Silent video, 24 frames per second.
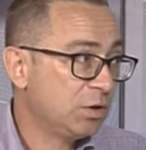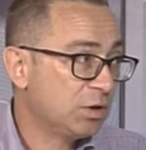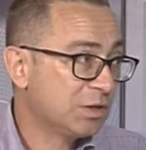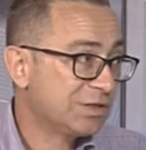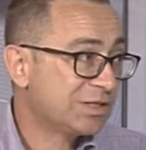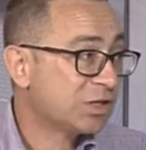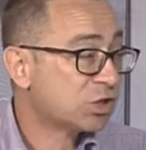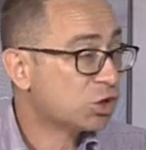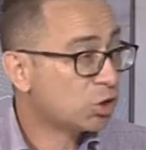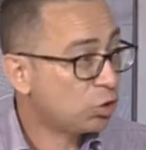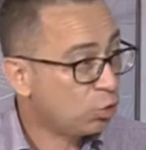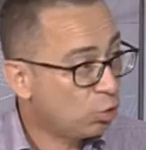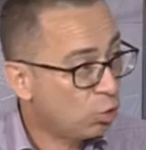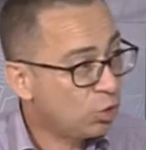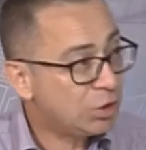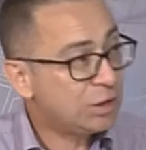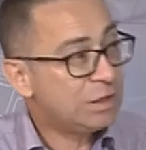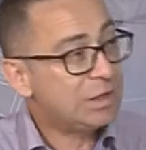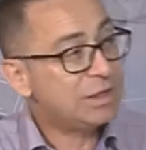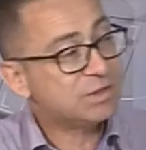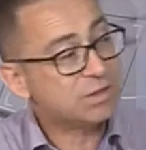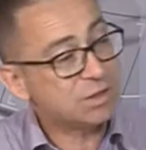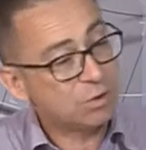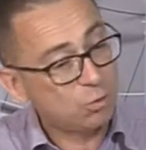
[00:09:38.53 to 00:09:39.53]
Зашло
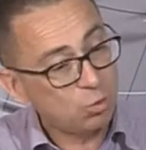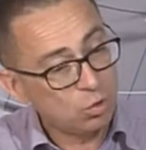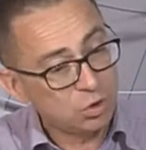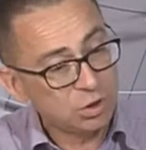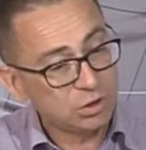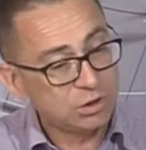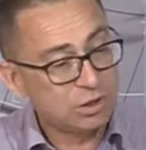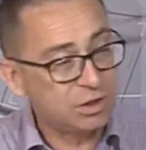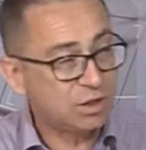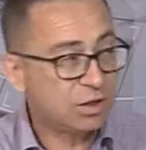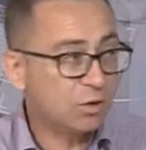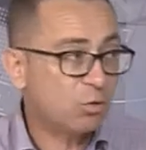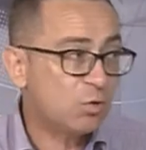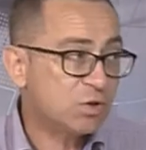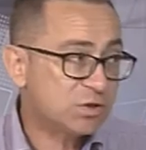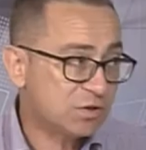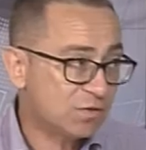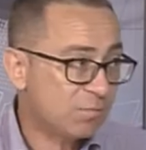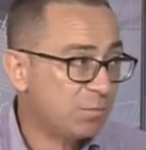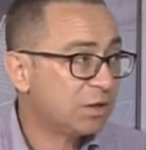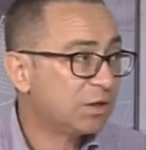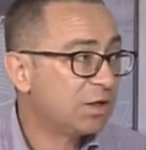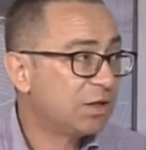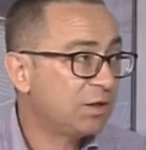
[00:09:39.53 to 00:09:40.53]
или заходит, или находится
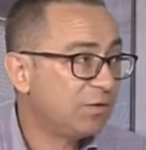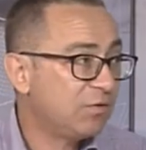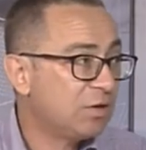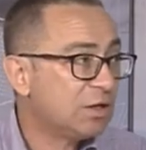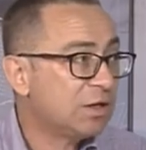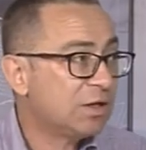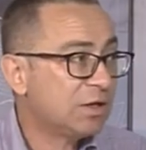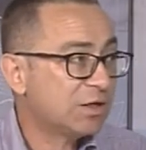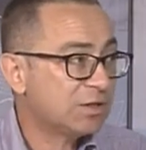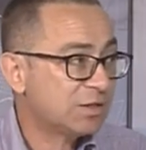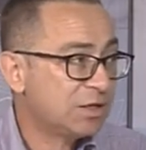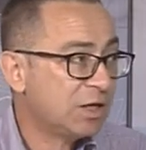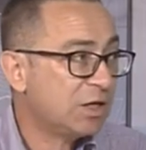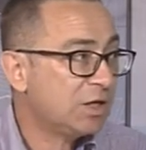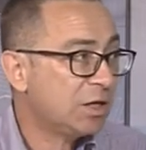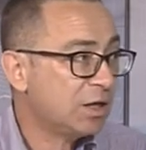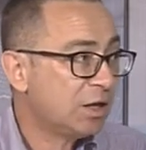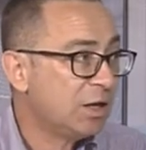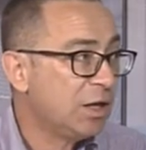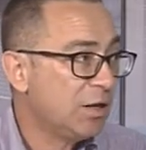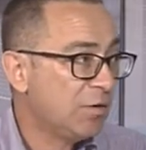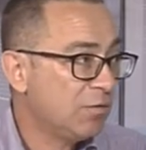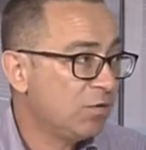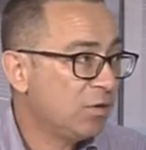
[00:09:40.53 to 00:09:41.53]
в подготовительных
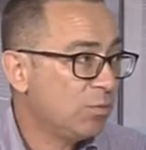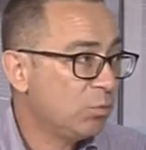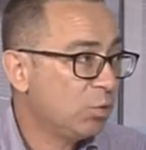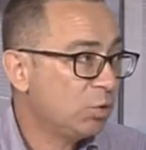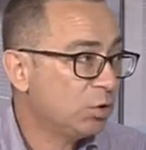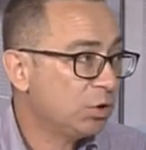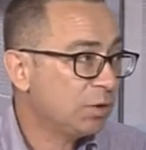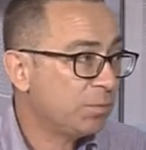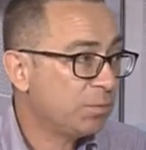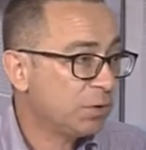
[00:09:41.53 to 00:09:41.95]
стадиях в ремонты.